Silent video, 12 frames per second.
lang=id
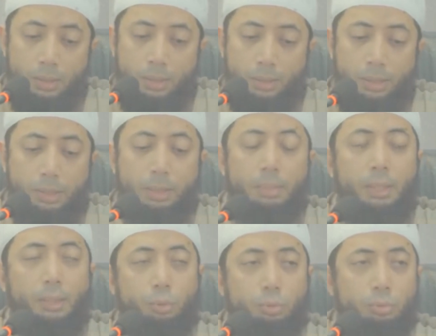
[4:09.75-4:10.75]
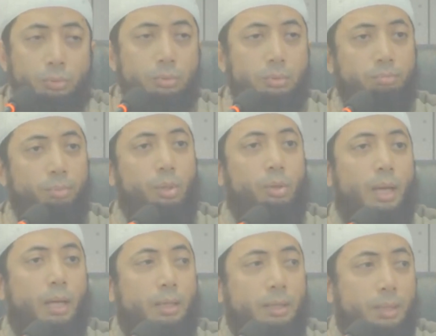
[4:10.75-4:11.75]
di zaman itu beliau
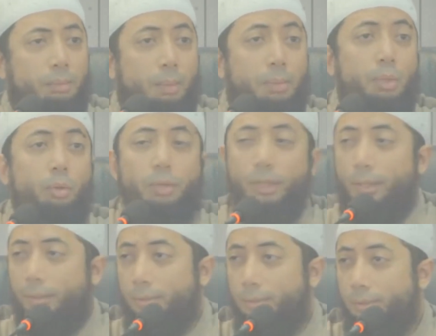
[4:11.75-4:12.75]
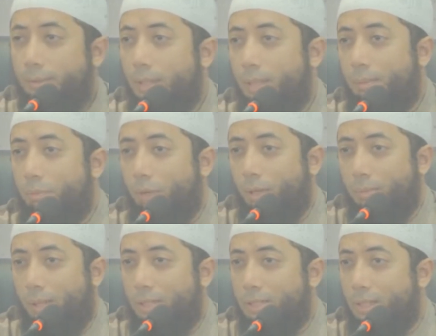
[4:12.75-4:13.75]
lahir di Babilonia dan
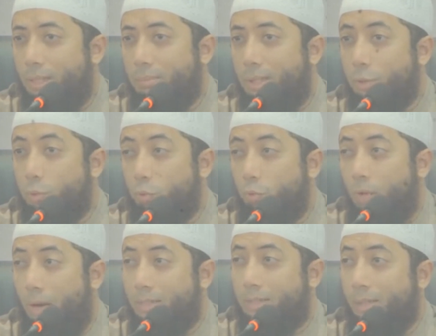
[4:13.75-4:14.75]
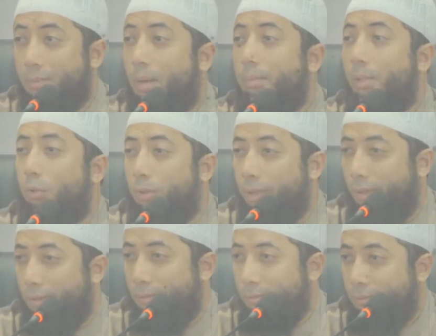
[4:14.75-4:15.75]
Ibrahim alaihissalam dari suku asli
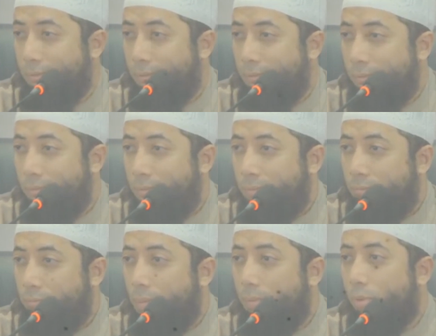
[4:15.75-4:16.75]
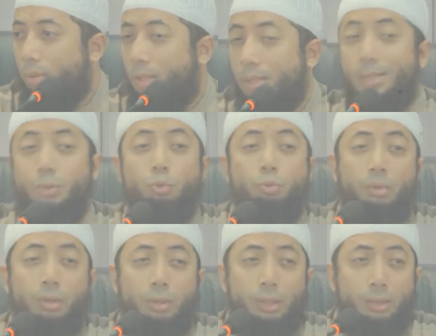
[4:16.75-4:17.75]
Babilonia Babilonia adalah
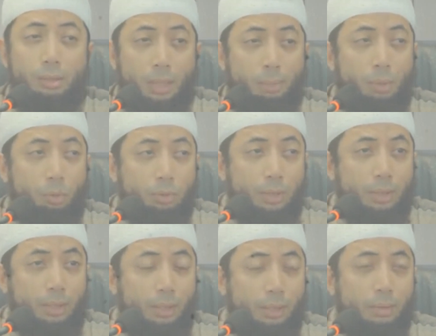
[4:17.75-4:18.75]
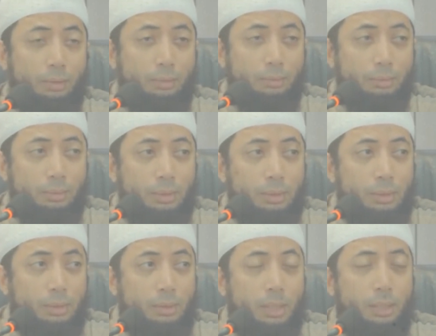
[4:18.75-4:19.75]
suku e, nama kota di Irak
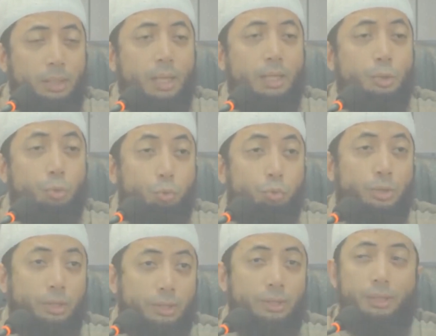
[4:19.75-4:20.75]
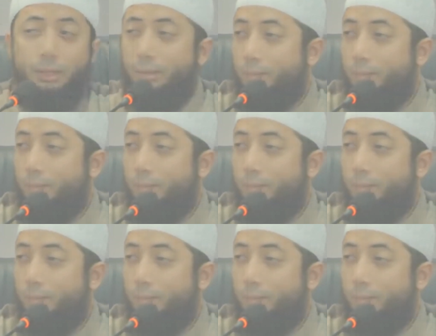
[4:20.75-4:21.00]
dan ini ada sukunya sendiri